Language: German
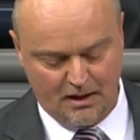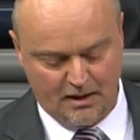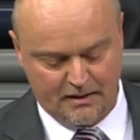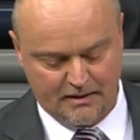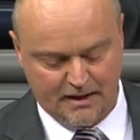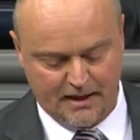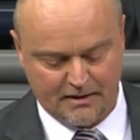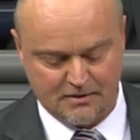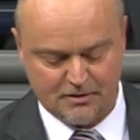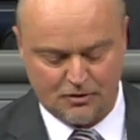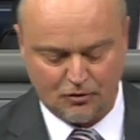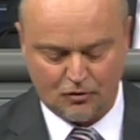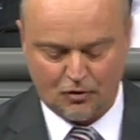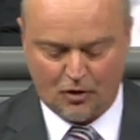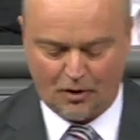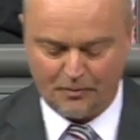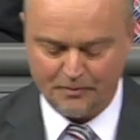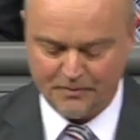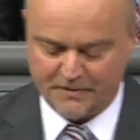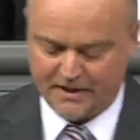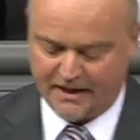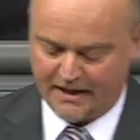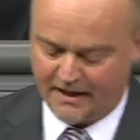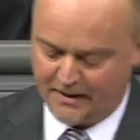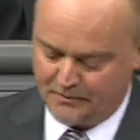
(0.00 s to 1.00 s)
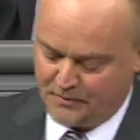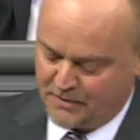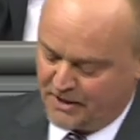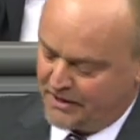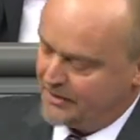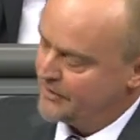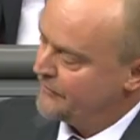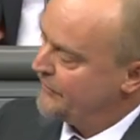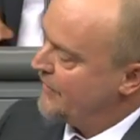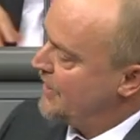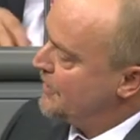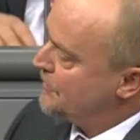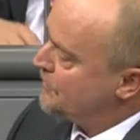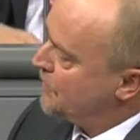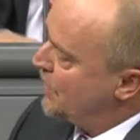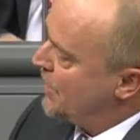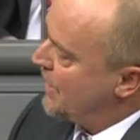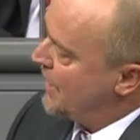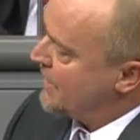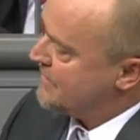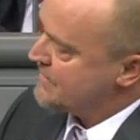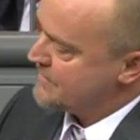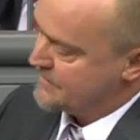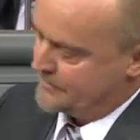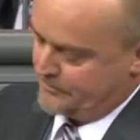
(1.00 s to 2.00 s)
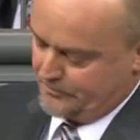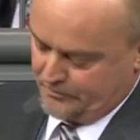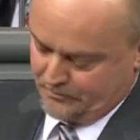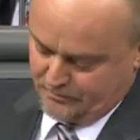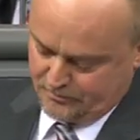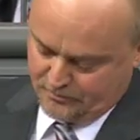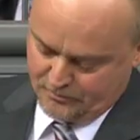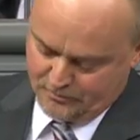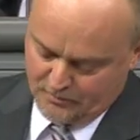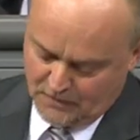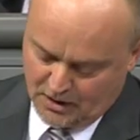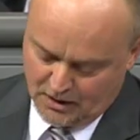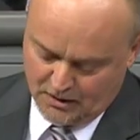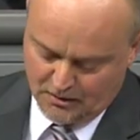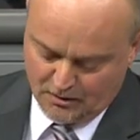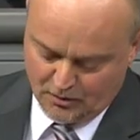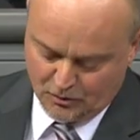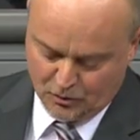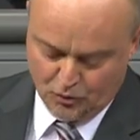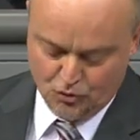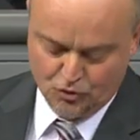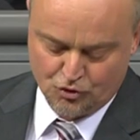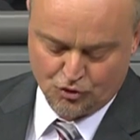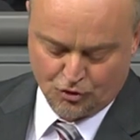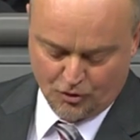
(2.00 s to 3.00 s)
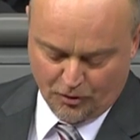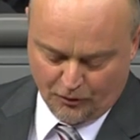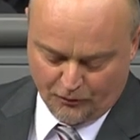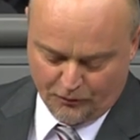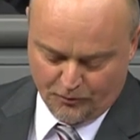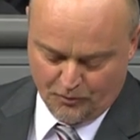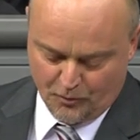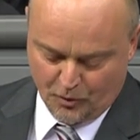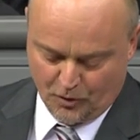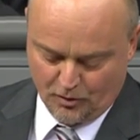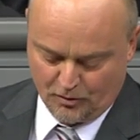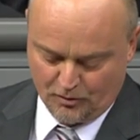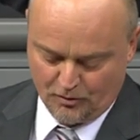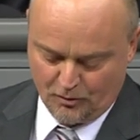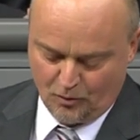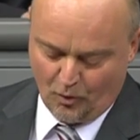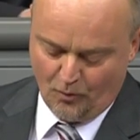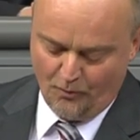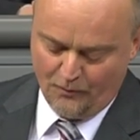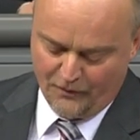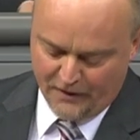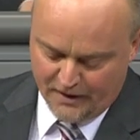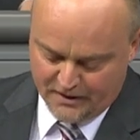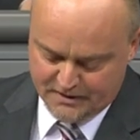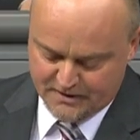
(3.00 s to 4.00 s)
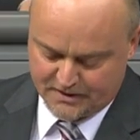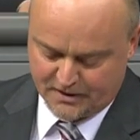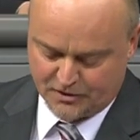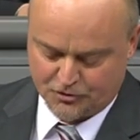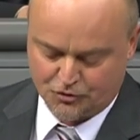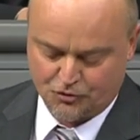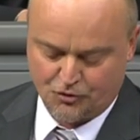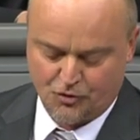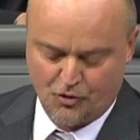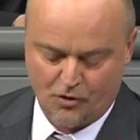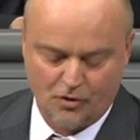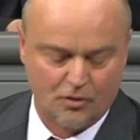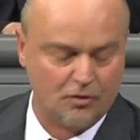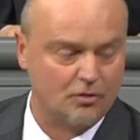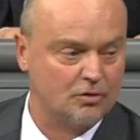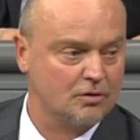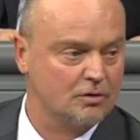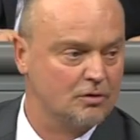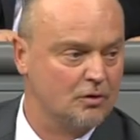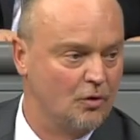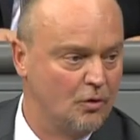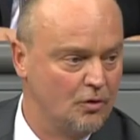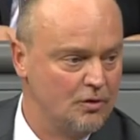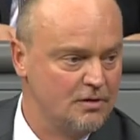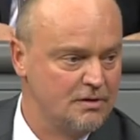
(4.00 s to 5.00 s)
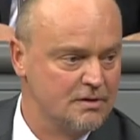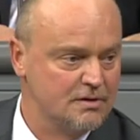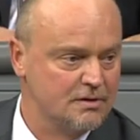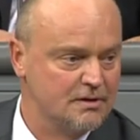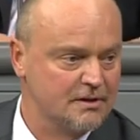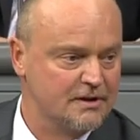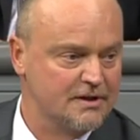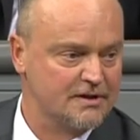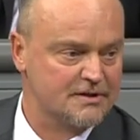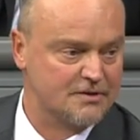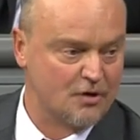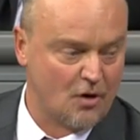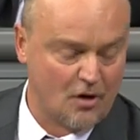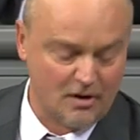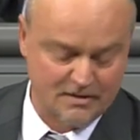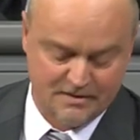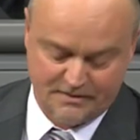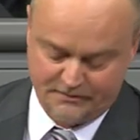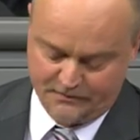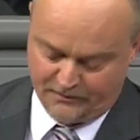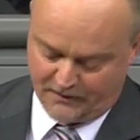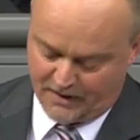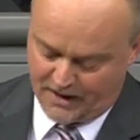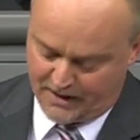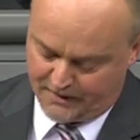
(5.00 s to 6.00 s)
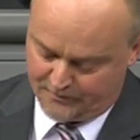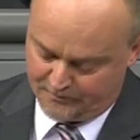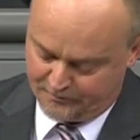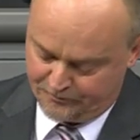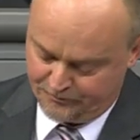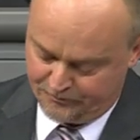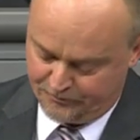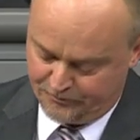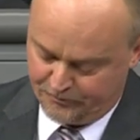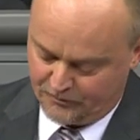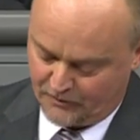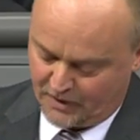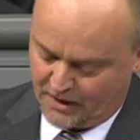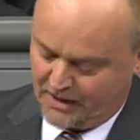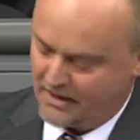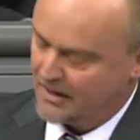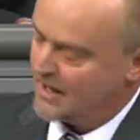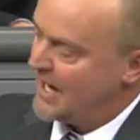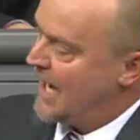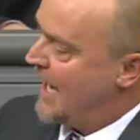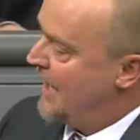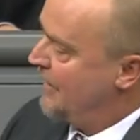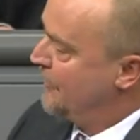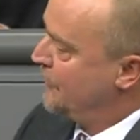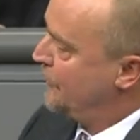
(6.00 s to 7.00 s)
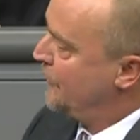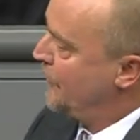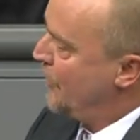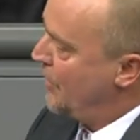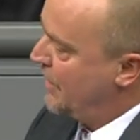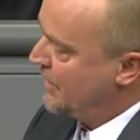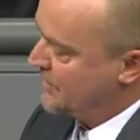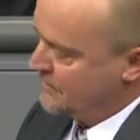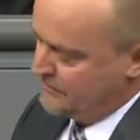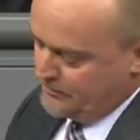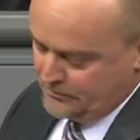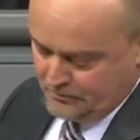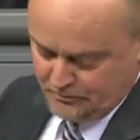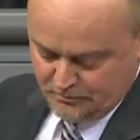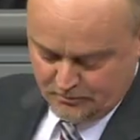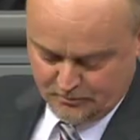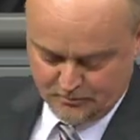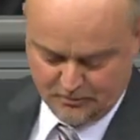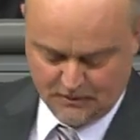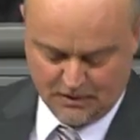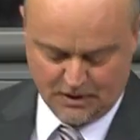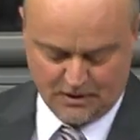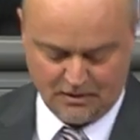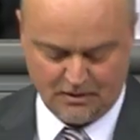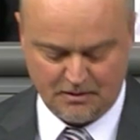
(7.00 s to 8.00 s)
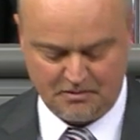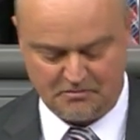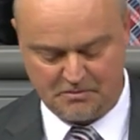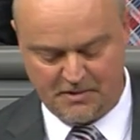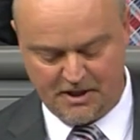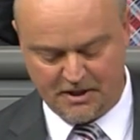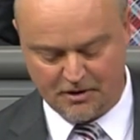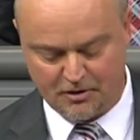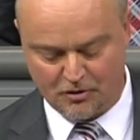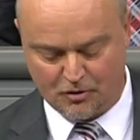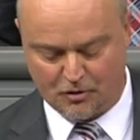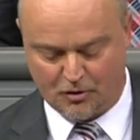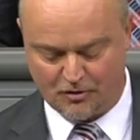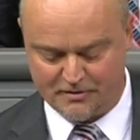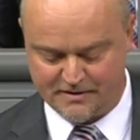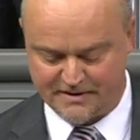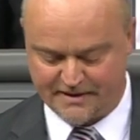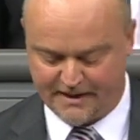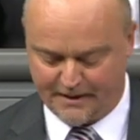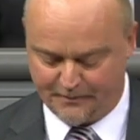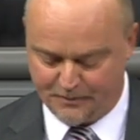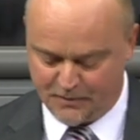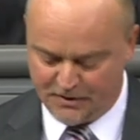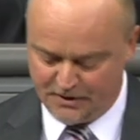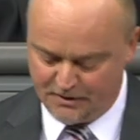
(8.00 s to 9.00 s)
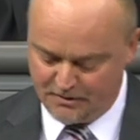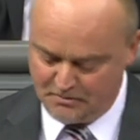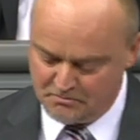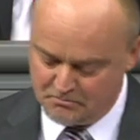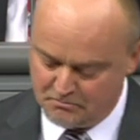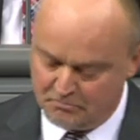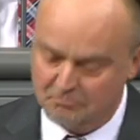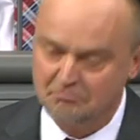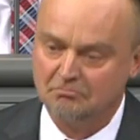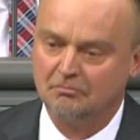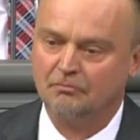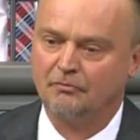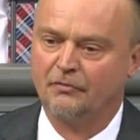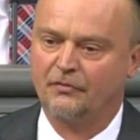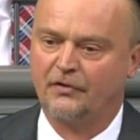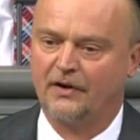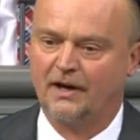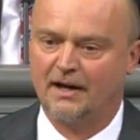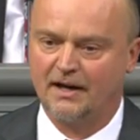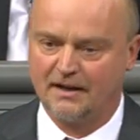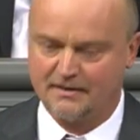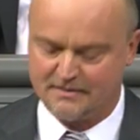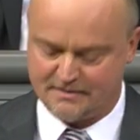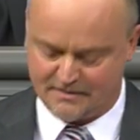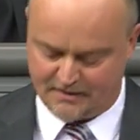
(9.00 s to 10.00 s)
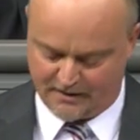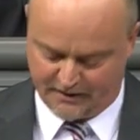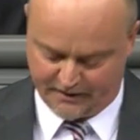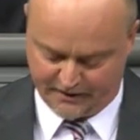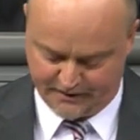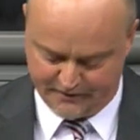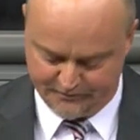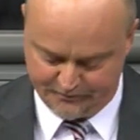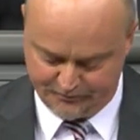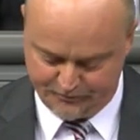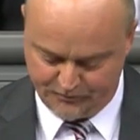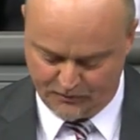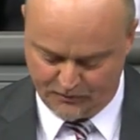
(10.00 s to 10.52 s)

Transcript: Dazu kommen Themen, die die Welt belasten. Kunststoffmüll, Umweltzerstörung und Ressourcenwahn. Ihre Antworten, Ihre Konzepte? Fehlanzeige.